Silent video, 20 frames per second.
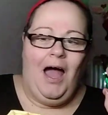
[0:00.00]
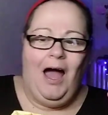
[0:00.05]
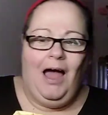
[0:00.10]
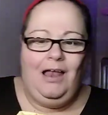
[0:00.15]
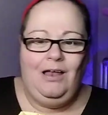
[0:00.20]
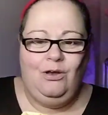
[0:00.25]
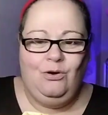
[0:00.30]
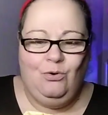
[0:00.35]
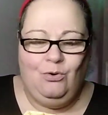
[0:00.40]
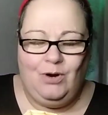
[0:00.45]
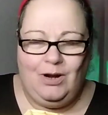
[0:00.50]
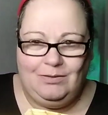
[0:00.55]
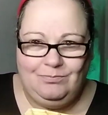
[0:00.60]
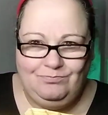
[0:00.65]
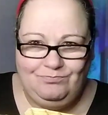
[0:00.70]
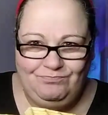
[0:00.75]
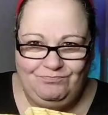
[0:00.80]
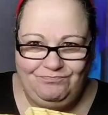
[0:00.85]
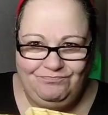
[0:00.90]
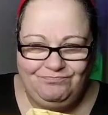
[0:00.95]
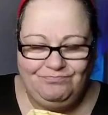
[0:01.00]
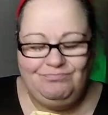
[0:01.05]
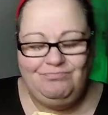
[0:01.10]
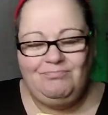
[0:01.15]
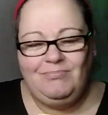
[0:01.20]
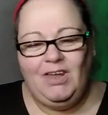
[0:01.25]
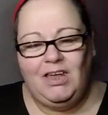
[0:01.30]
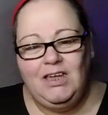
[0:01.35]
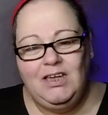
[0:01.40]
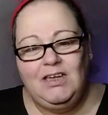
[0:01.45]
Allora,
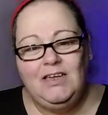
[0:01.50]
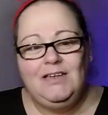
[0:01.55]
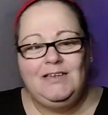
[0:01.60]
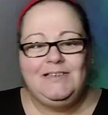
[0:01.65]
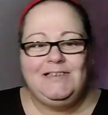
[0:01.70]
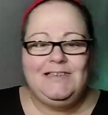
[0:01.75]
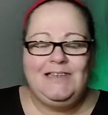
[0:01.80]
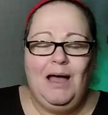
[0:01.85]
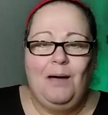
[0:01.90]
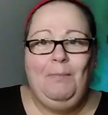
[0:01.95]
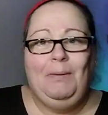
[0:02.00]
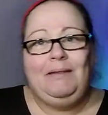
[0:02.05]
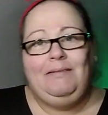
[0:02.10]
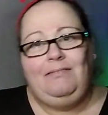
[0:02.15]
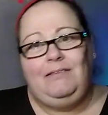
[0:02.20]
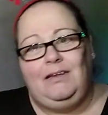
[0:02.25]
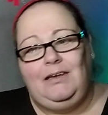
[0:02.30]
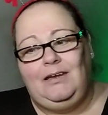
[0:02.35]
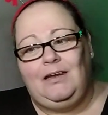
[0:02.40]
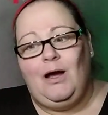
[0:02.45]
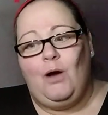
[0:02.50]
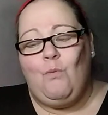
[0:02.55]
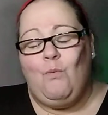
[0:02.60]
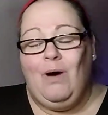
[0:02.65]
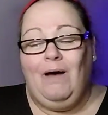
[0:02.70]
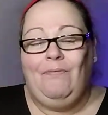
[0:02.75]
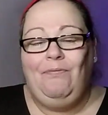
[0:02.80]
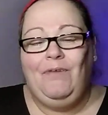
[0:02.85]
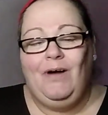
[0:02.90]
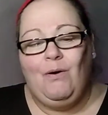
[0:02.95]
Stamattina,
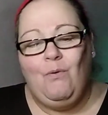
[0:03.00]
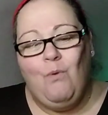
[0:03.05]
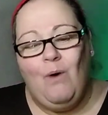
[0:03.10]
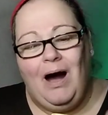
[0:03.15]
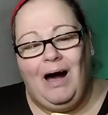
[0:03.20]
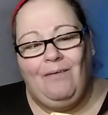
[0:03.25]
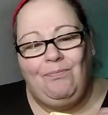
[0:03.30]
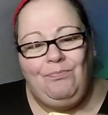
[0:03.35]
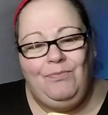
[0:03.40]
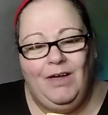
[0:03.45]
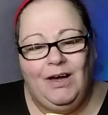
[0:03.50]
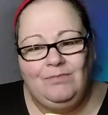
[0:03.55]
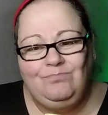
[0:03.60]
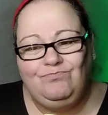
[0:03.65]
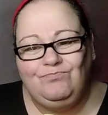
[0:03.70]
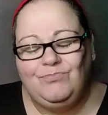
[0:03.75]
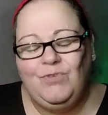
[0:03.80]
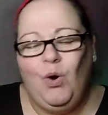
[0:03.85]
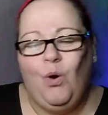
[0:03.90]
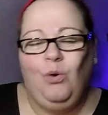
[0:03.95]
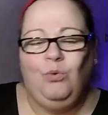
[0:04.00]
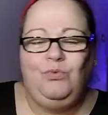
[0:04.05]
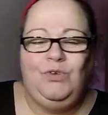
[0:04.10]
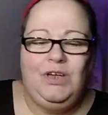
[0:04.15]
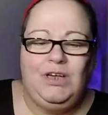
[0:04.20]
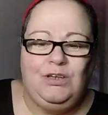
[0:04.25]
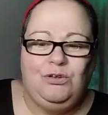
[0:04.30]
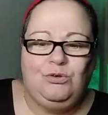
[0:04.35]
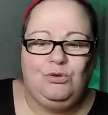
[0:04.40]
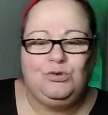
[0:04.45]
quatta quatta, ho
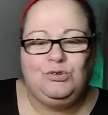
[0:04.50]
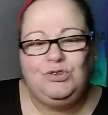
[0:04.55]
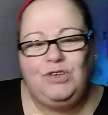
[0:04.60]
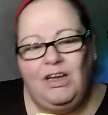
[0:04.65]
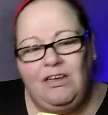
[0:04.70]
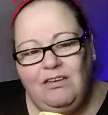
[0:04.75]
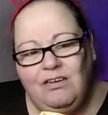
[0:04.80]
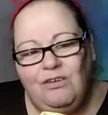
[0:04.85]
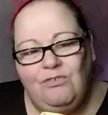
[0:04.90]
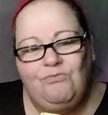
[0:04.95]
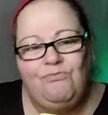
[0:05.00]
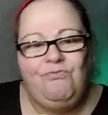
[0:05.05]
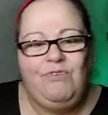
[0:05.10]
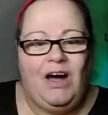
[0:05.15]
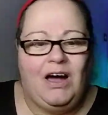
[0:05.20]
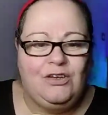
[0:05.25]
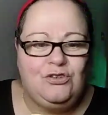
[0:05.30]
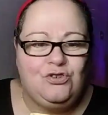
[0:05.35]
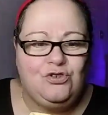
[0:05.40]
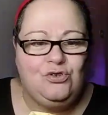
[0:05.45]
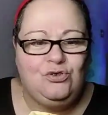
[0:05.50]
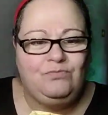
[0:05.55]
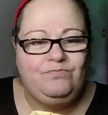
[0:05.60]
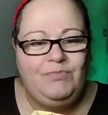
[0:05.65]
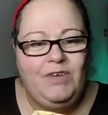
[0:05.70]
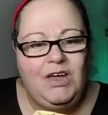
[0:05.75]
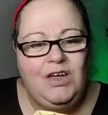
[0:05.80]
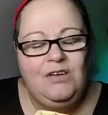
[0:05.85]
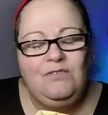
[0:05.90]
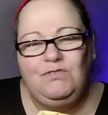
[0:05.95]
detto, sai che faccio?
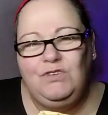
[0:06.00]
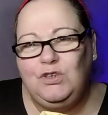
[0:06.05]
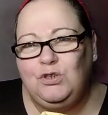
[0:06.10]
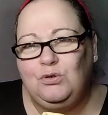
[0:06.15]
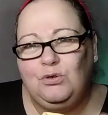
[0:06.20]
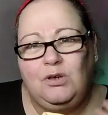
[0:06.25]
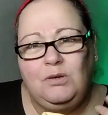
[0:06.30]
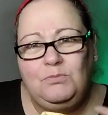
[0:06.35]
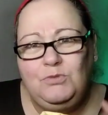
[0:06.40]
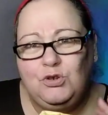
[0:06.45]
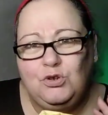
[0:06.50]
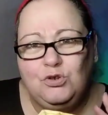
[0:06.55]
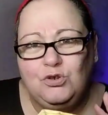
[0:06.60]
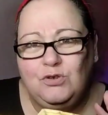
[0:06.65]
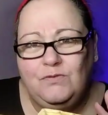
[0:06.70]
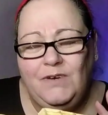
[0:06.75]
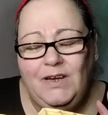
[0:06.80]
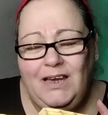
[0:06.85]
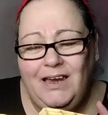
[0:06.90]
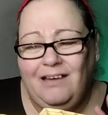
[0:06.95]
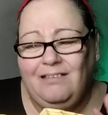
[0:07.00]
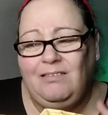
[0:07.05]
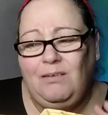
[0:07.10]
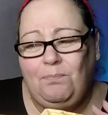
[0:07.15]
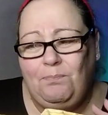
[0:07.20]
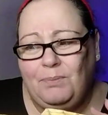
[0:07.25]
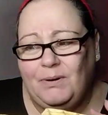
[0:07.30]
Visto che mi sono svegliata